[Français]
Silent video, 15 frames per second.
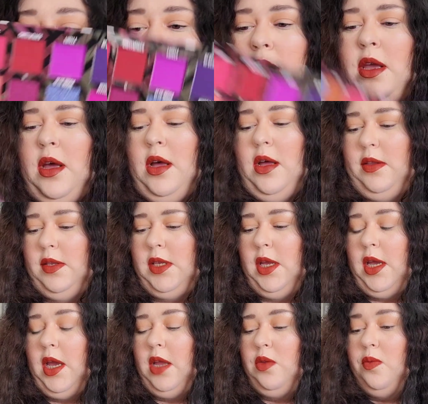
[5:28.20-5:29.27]
Il y a un
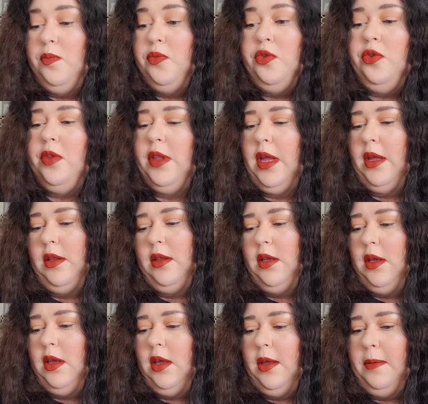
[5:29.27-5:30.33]
sacré nombre de teintes
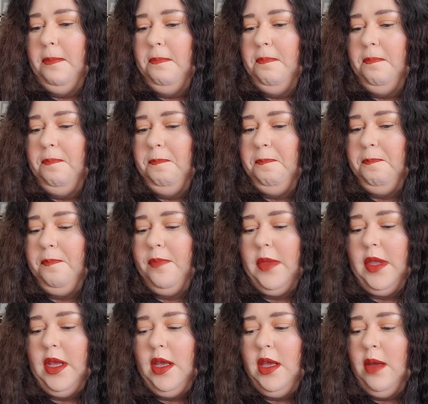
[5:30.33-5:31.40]
et
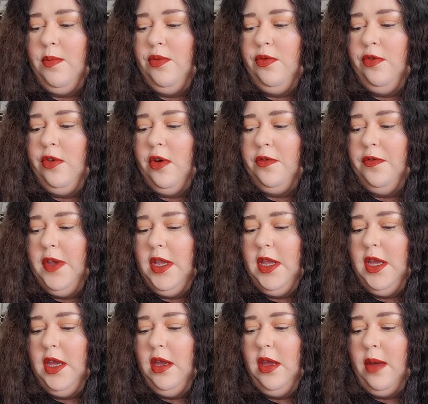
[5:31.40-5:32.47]
il y a plusieurs
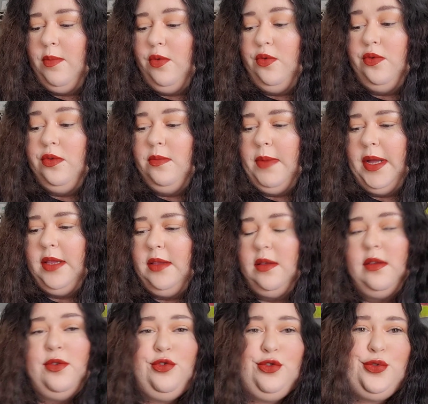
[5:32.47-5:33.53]
finis. Il y a beaucoup de
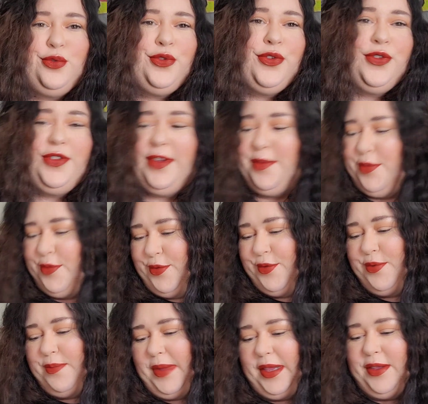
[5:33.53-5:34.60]
maths. Je suis contente, il y a beaucoup
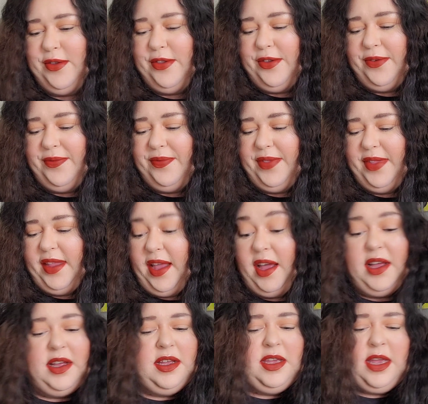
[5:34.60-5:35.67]
de maths dedans.
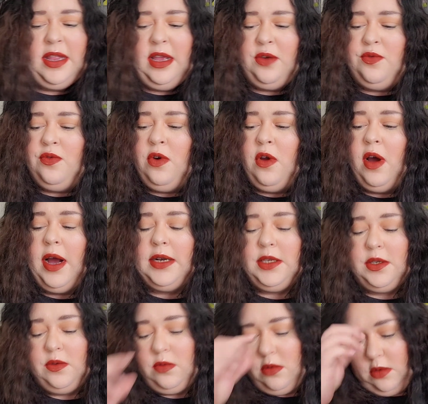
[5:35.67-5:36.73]
Il y a des couleurs, elles
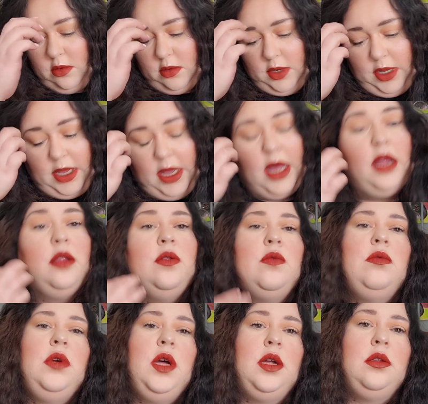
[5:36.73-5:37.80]
sont
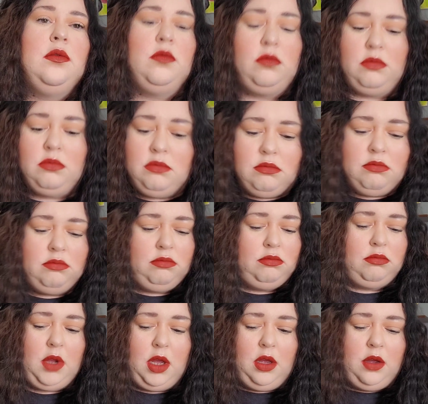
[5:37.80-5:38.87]
canon, canon.
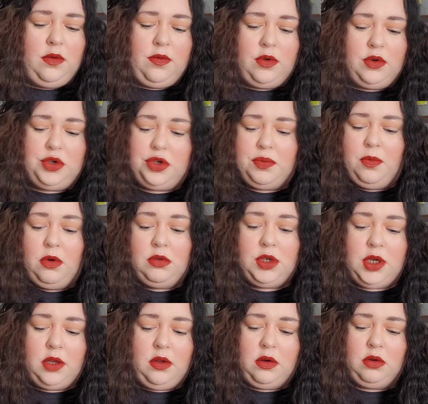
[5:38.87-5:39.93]
Franchement,
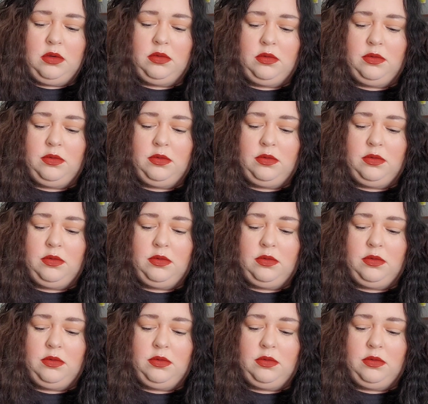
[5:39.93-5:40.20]
j'adore.